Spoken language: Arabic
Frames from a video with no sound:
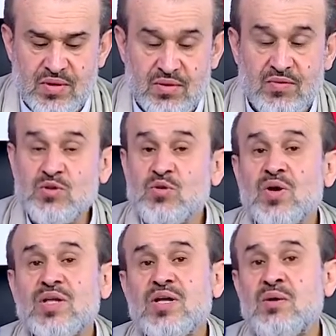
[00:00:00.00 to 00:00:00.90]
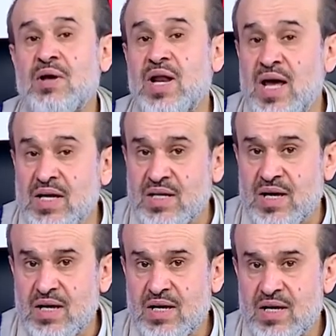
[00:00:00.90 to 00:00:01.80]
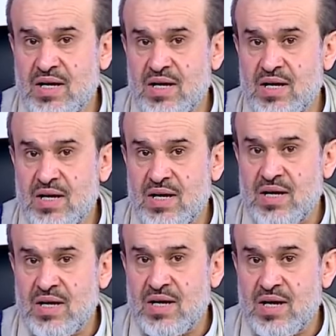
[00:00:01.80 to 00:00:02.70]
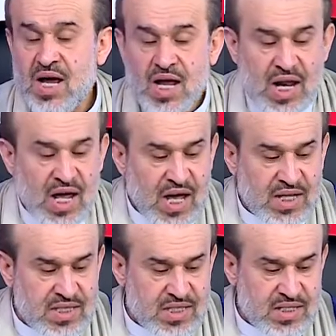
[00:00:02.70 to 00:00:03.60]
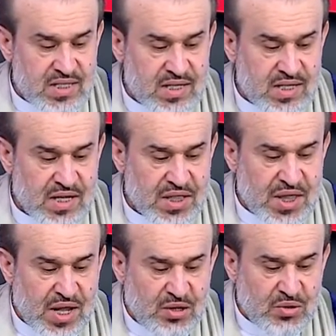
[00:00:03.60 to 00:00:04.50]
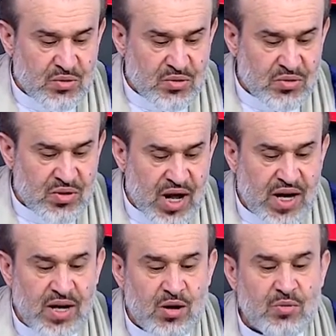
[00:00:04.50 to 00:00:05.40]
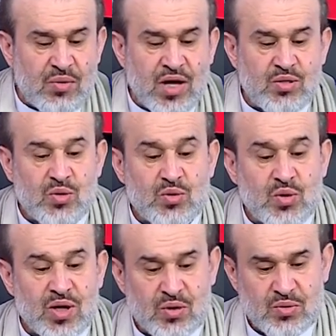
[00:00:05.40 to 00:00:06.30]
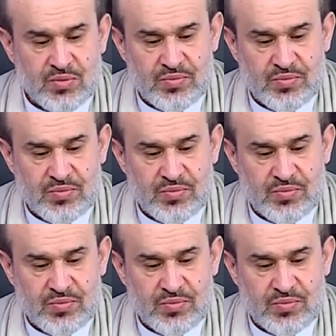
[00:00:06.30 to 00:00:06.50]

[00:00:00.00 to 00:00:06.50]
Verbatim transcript: في سورة الملائكة لقد ظنوا أنهم قد اخترقوا